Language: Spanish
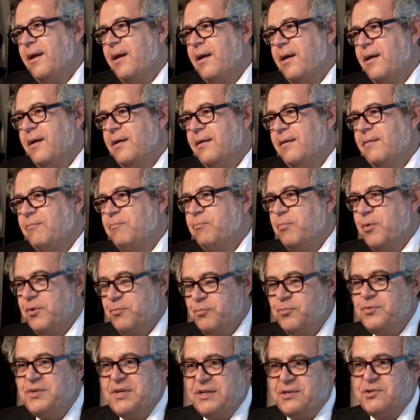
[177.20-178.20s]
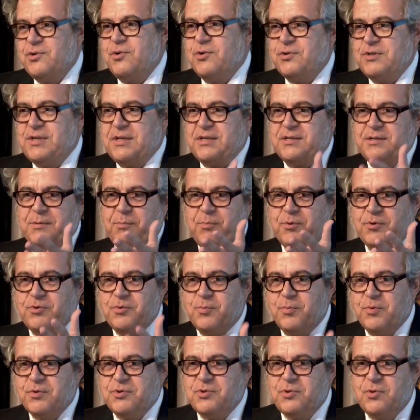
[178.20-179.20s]
eh, pues muchas cosas. Y
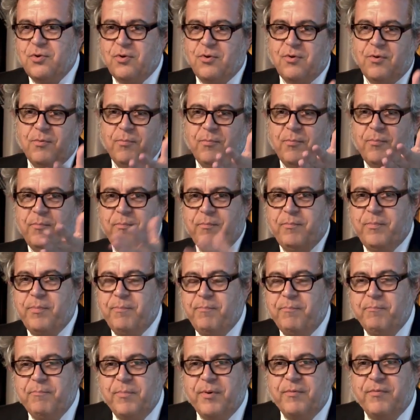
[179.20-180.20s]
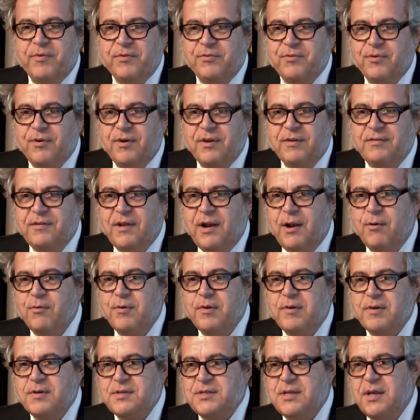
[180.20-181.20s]
por supuesto con profesores de la
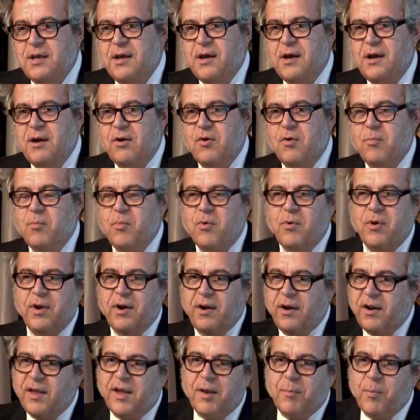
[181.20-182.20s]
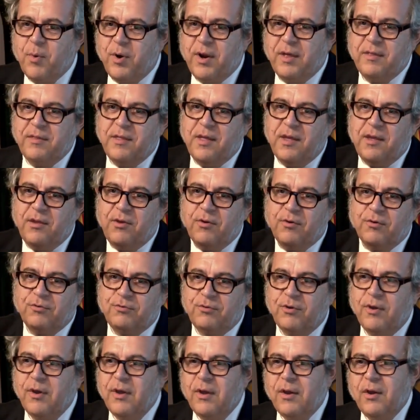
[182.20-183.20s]
universidad, como Enrique
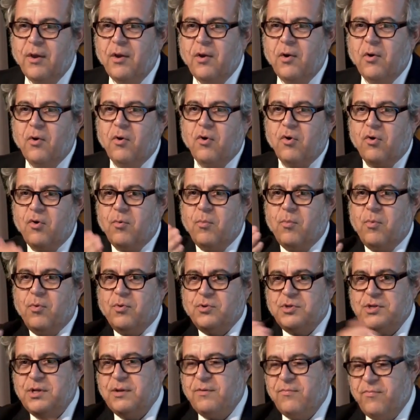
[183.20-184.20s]
Moradiellos o como